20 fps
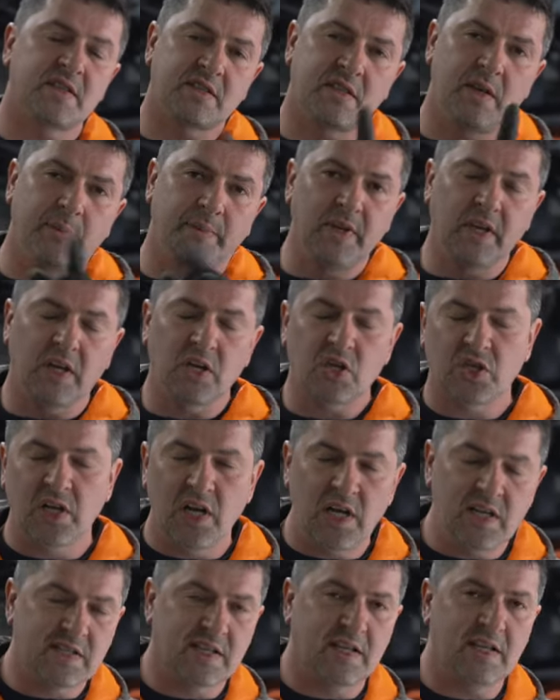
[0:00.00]
es gibt eine
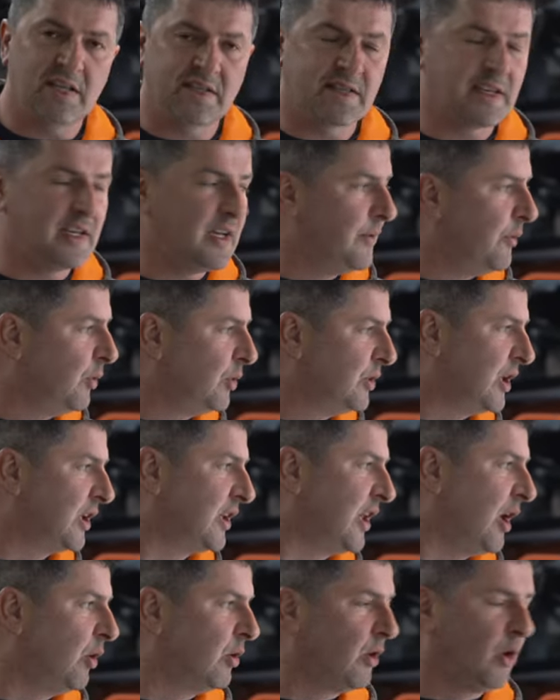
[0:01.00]
Gestellskizze unter
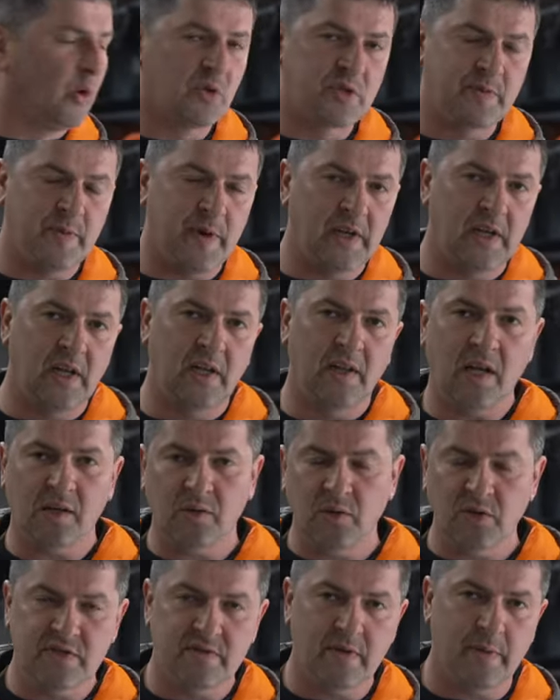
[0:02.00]
Downloads bei der
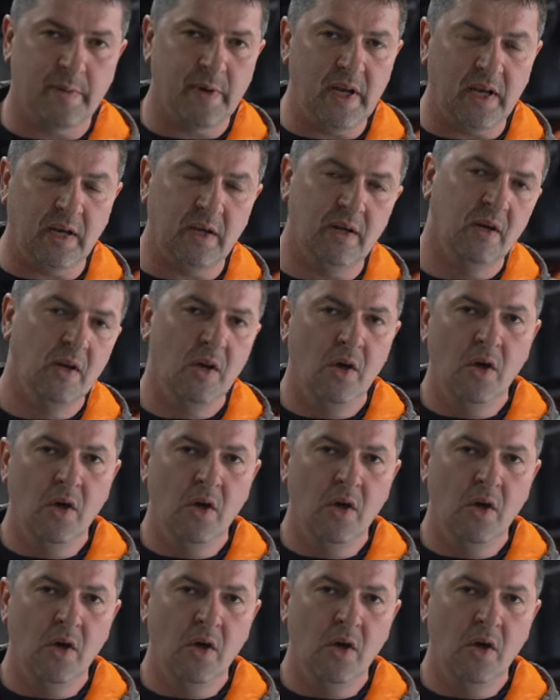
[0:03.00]
Entlackungsfabrik